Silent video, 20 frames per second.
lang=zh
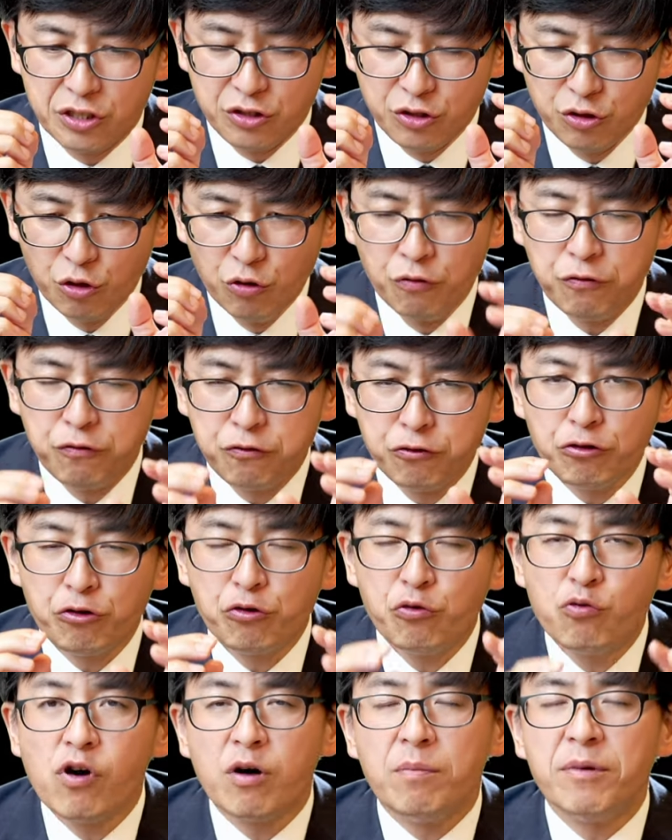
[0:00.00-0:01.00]
又赋予
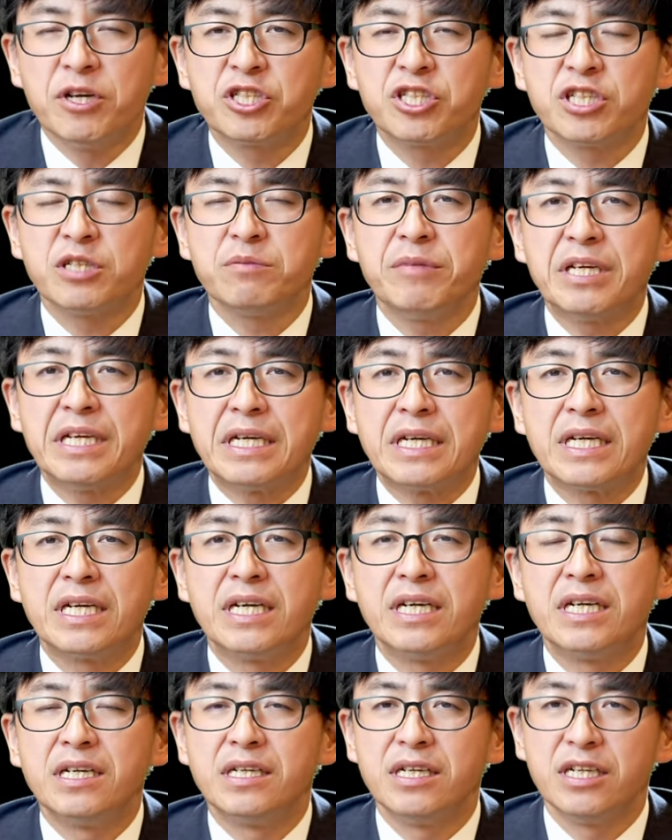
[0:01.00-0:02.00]
我们生命，
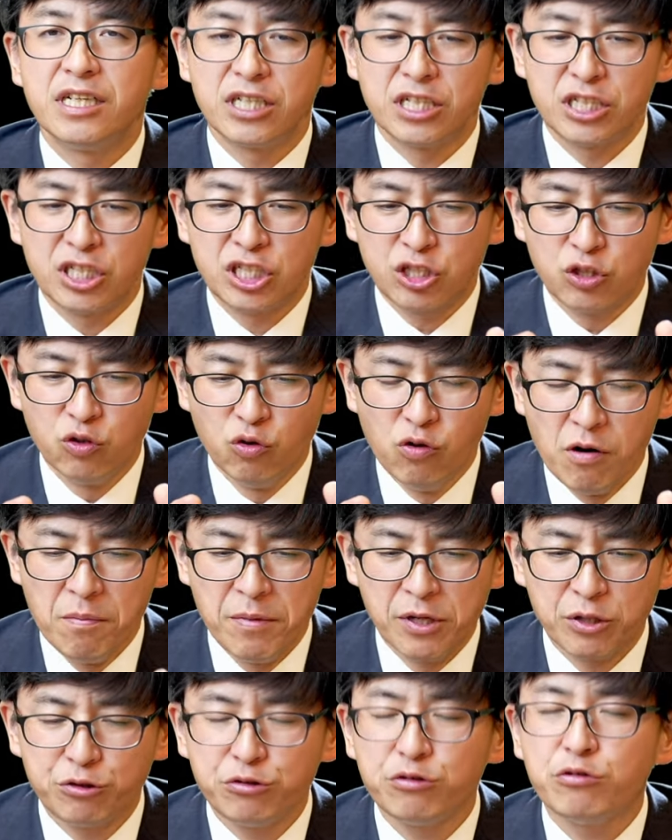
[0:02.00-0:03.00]
使我
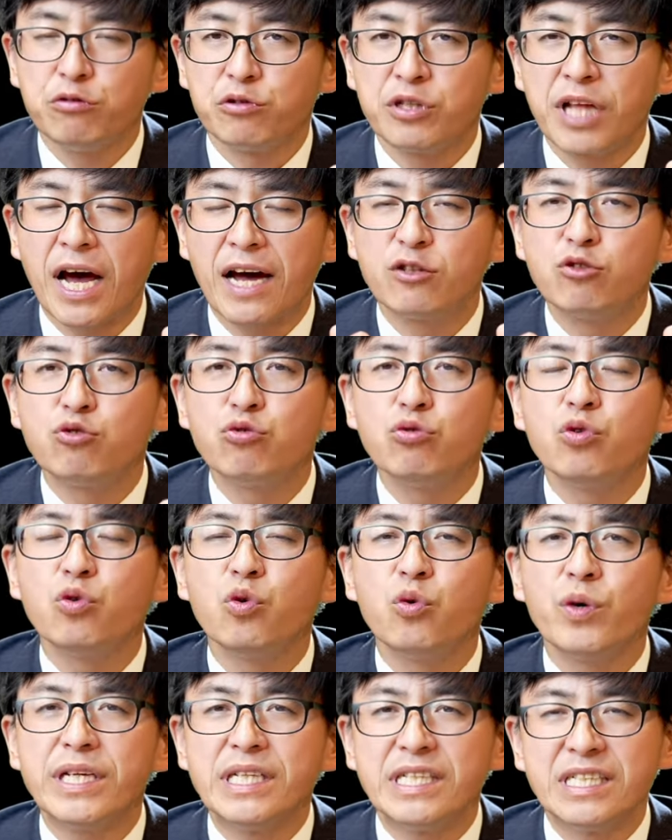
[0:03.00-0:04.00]
们具有他尊
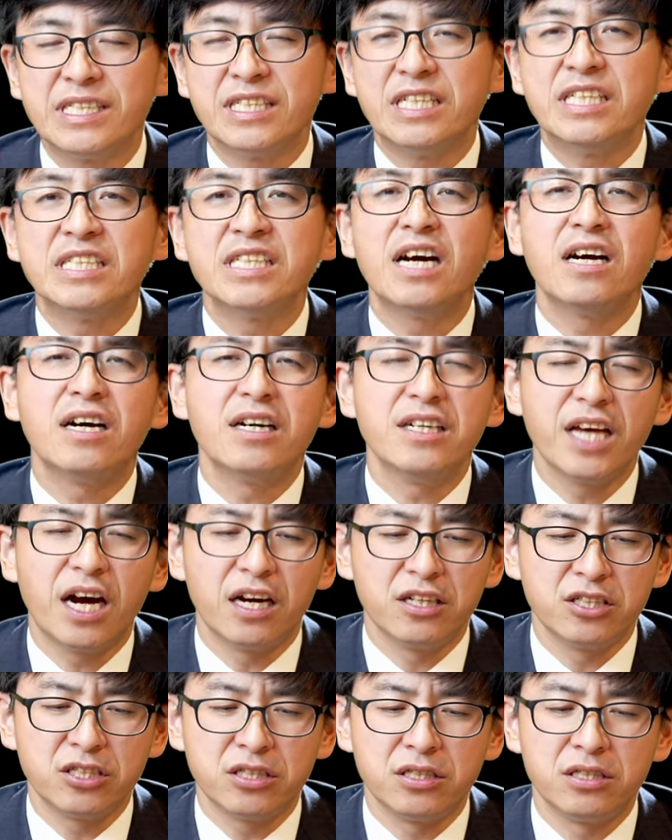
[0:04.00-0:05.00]
贵的形象和
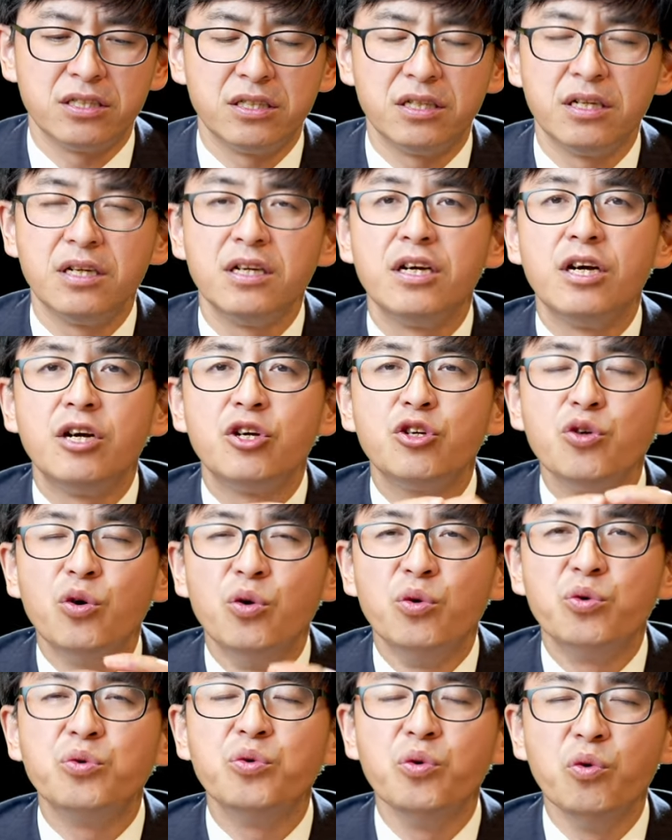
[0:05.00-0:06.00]
样式，
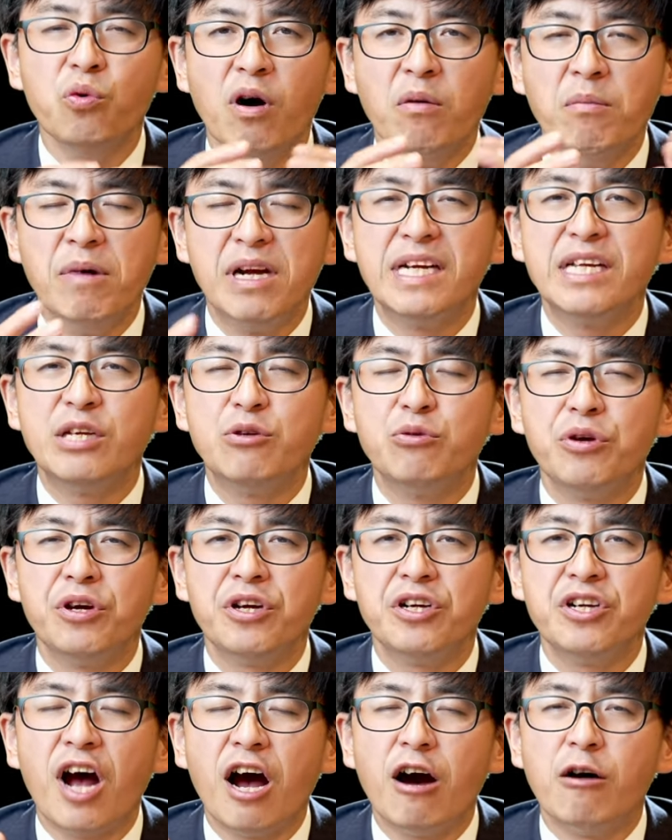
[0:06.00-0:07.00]
又与我们立
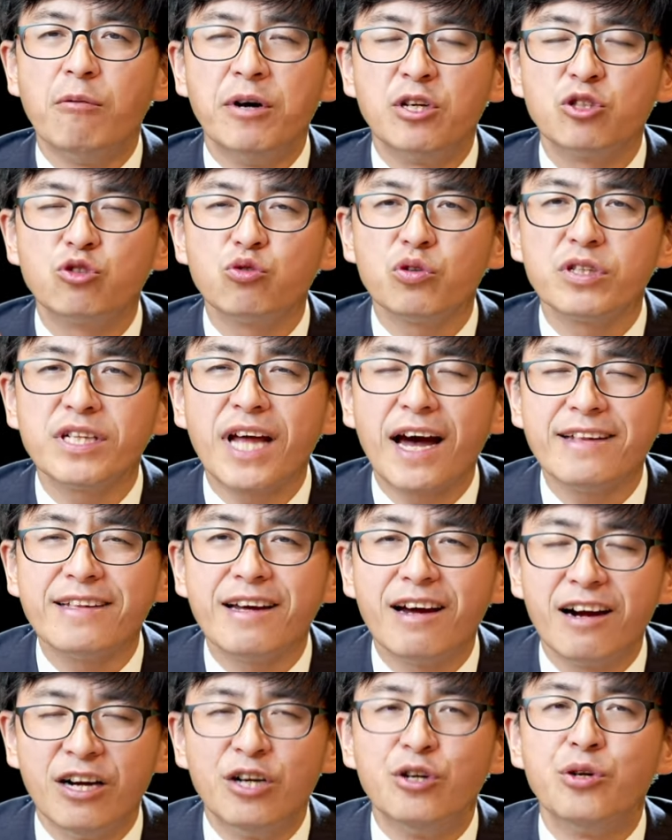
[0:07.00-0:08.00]
约，让我们做他
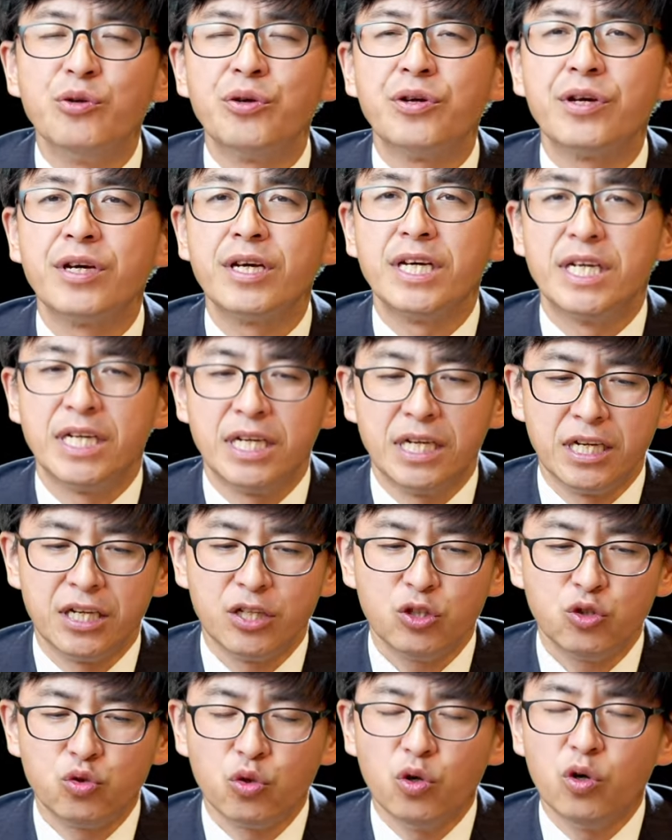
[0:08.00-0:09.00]
的儿女，
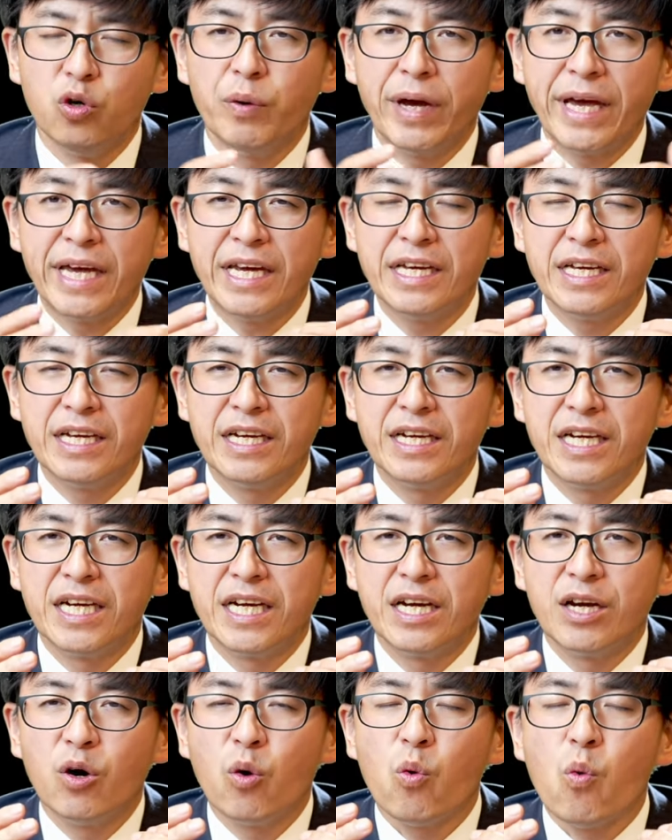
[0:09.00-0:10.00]
作为
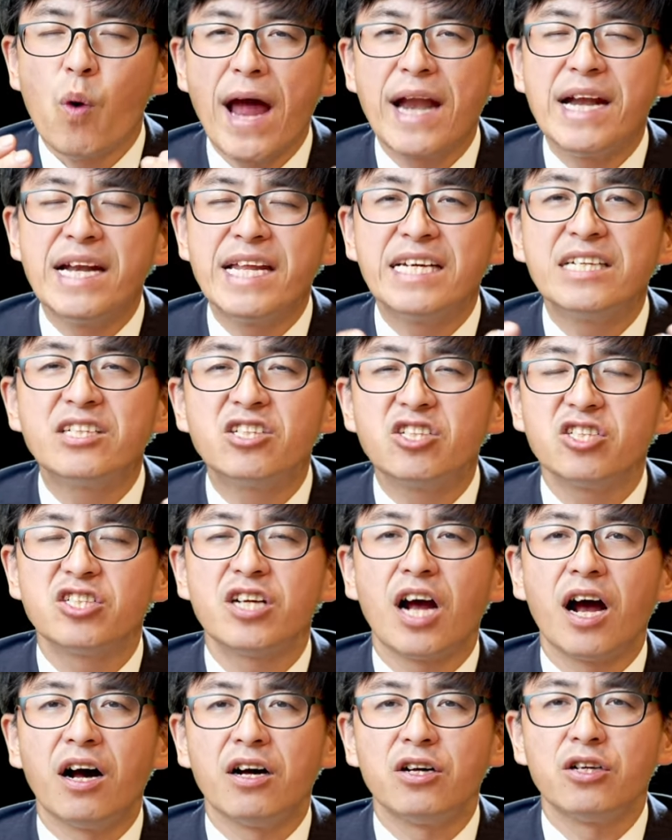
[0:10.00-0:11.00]
万灵之
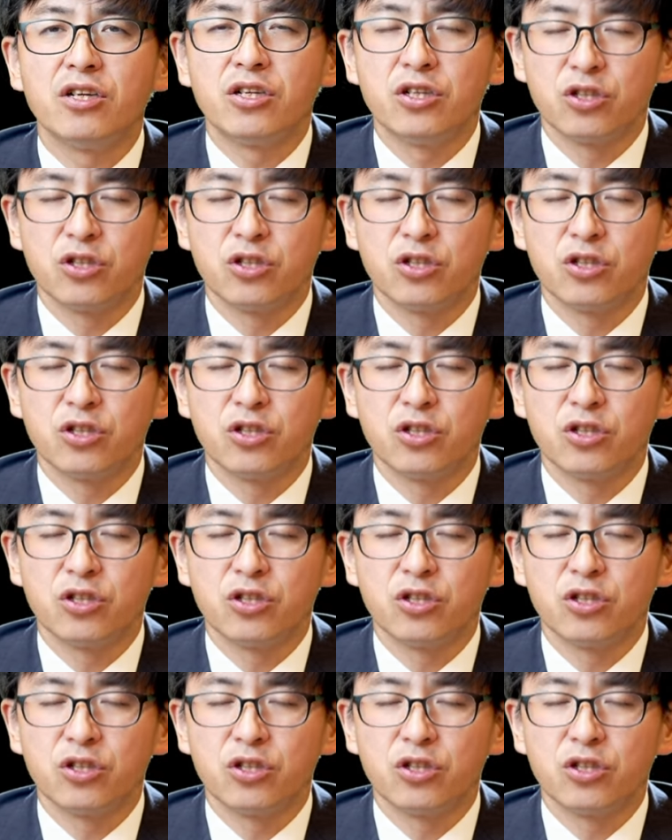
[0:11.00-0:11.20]
长，